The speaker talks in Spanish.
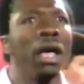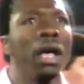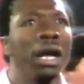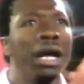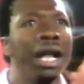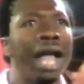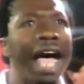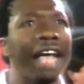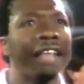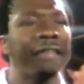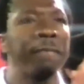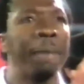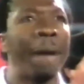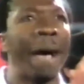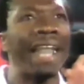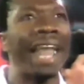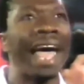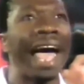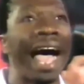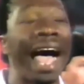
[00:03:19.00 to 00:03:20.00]
para el
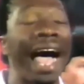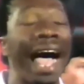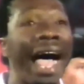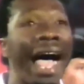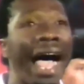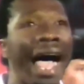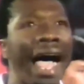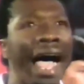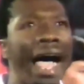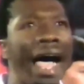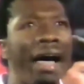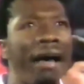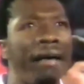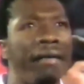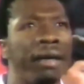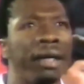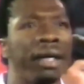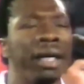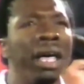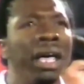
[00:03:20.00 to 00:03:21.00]
equipo cardenal,
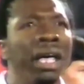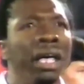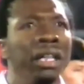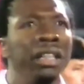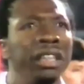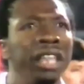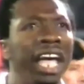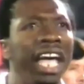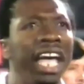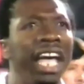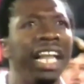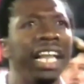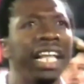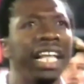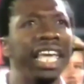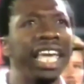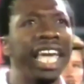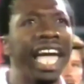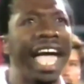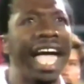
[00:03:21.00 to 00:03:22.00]
que contaba
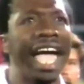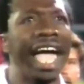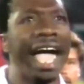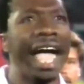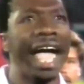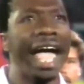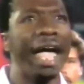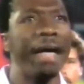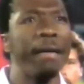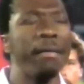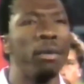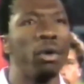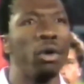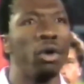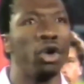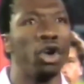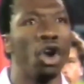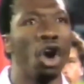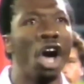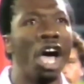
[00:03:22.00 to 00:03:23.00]
en su
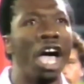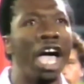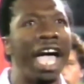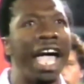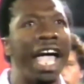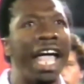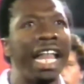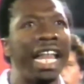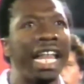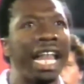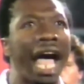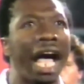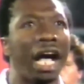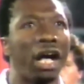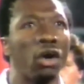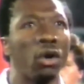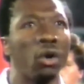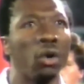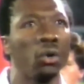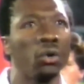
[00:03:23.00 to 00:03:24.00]
nómina con
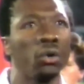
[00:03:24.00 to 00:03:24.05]
jugadores